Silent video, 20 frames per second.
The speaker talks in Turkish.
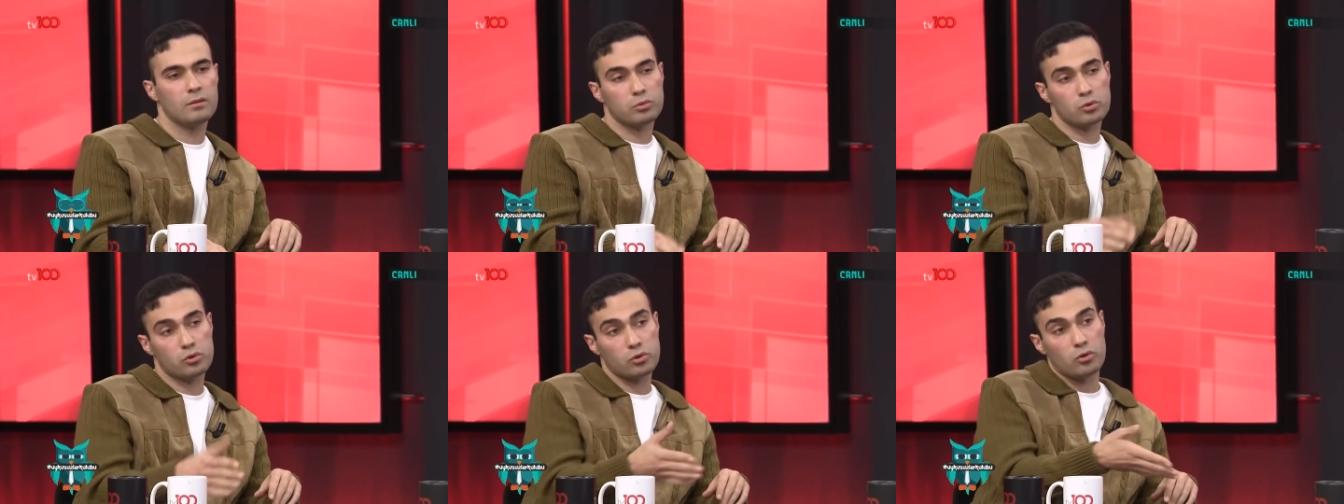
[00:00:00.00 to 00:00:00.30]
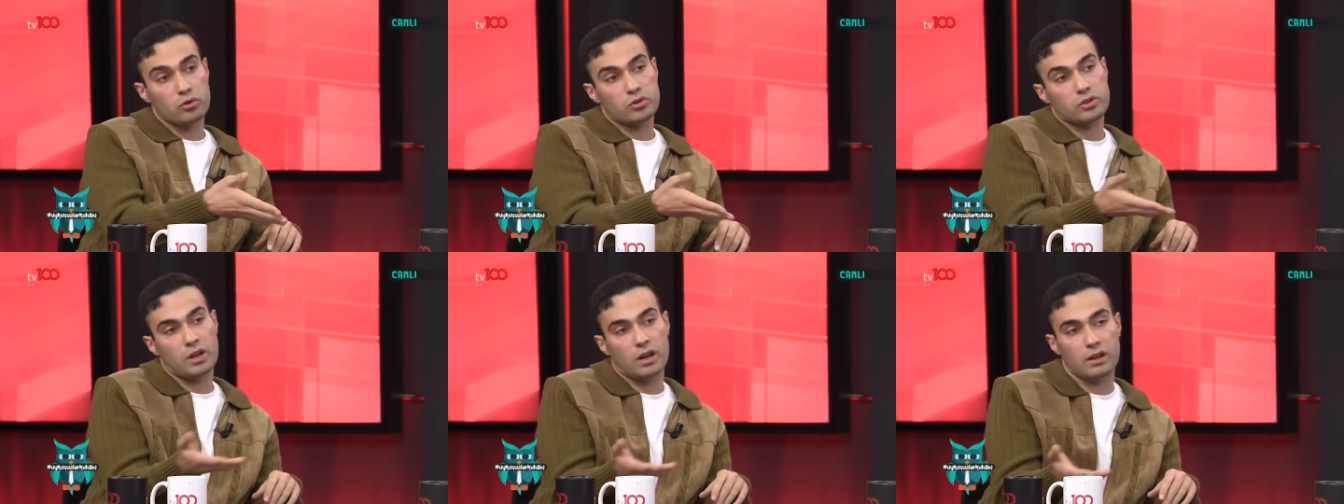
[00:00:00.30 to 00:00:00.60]
Bu
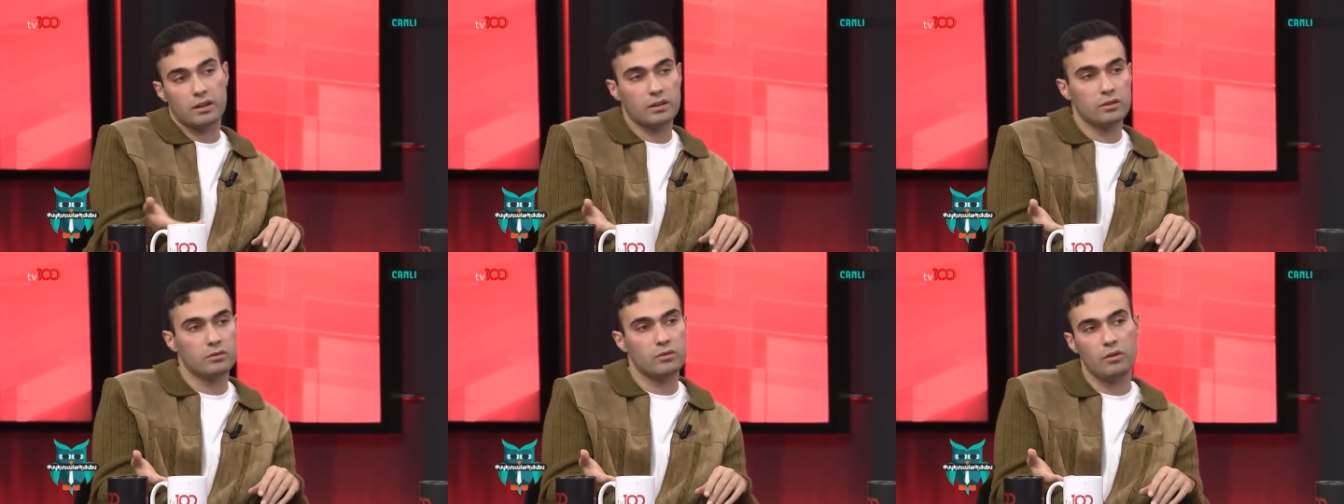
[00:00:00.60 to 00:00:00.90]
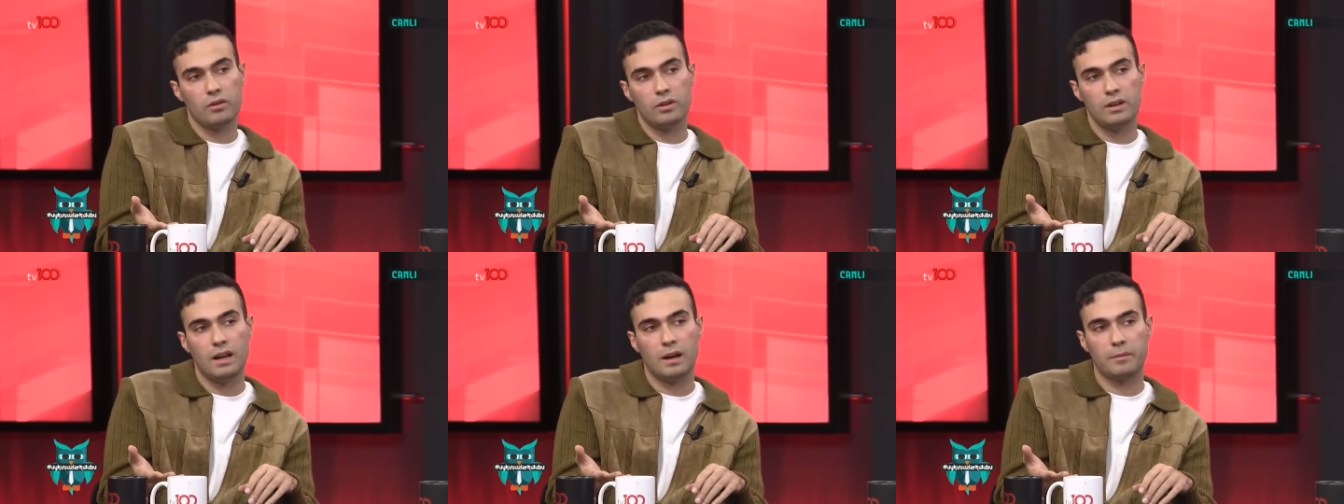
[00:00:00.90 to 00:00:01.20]
son şarkıyı da
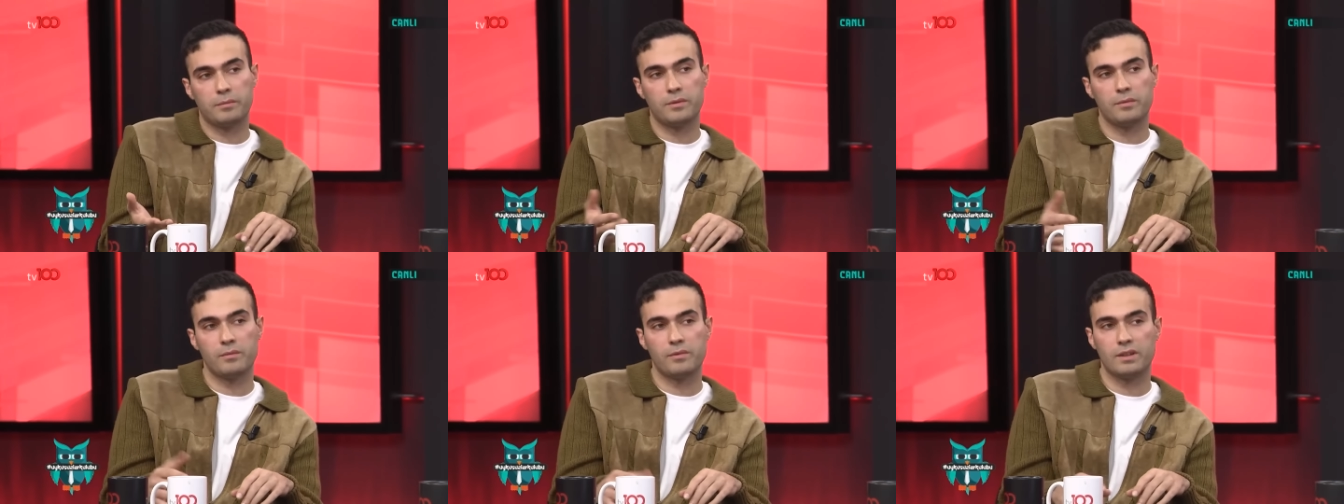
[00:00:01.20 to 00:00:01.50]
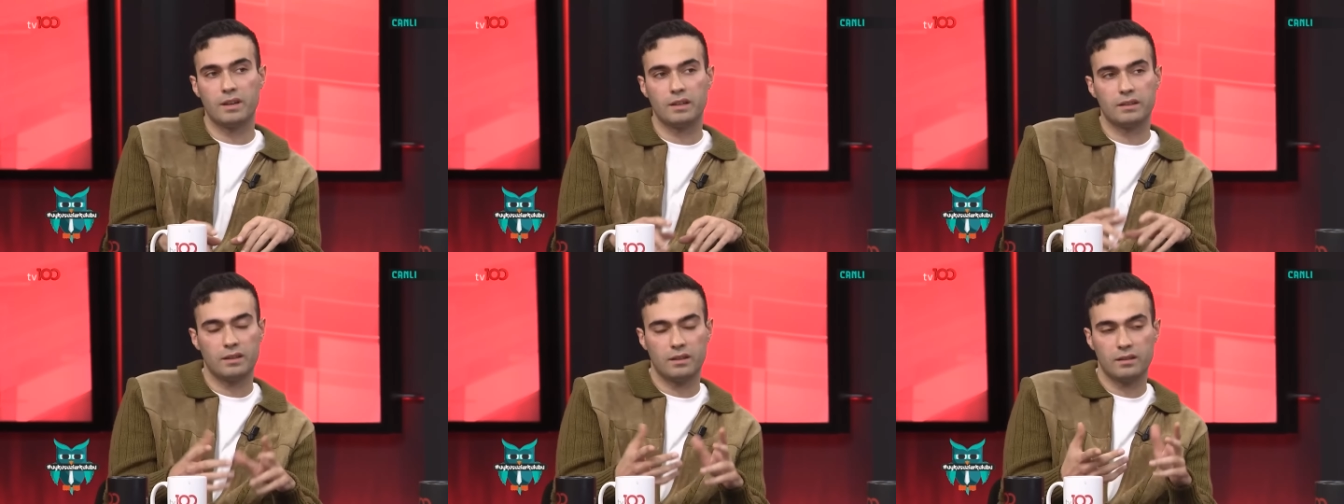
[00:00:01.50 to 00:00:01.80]
öyle yaptım
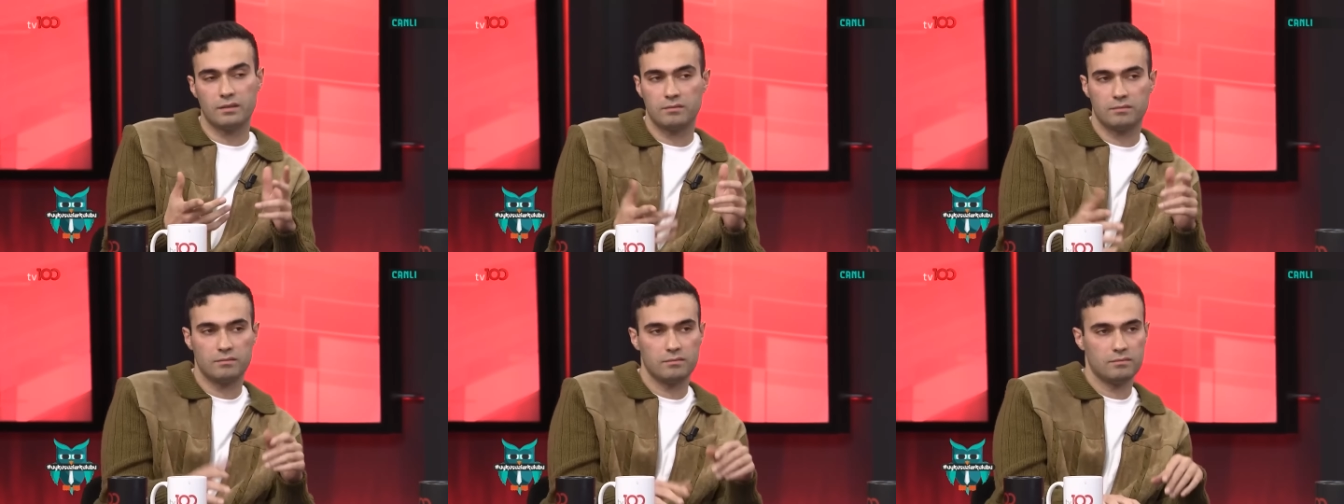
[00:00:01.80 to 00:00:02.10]
zaten.